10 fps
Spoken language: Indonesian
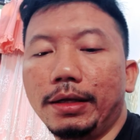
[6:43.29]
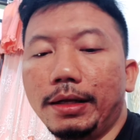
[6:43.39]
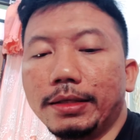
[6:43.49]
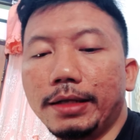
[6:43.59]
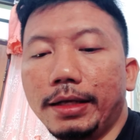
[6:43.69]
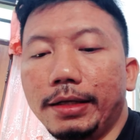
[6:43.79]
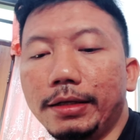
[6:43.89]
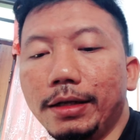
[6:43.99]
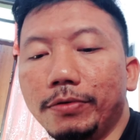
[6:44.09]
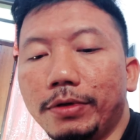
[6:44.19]
Razia ini
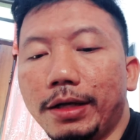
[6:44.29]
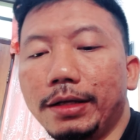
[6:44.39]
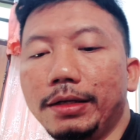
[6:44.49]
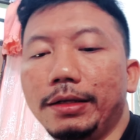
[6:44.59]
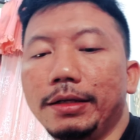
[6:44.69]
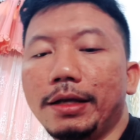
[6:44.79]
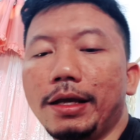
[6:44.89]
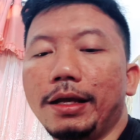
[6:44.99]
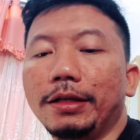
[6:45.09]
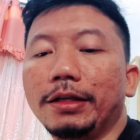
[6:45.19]
dilakukan
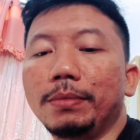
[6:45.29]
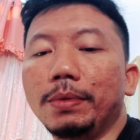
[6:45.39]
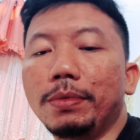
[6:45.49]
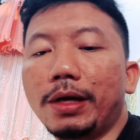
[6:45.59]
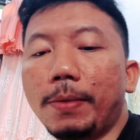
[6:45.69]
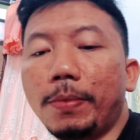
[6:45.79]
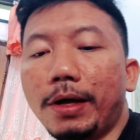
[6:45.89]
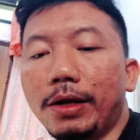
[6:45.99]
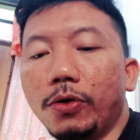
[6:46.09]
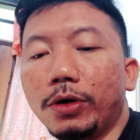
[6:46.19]
di
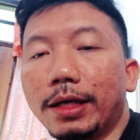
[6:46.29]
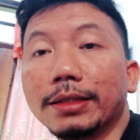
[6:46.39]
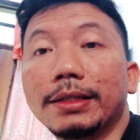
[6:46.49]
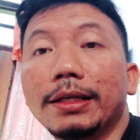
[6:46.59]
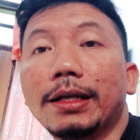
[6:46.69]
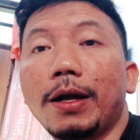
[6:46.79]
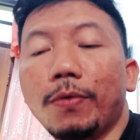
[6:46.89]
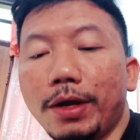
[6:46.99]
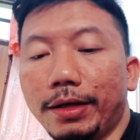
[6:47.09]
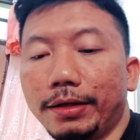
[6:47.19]
beberapa lokasi
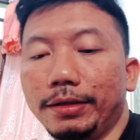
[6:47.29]
rawan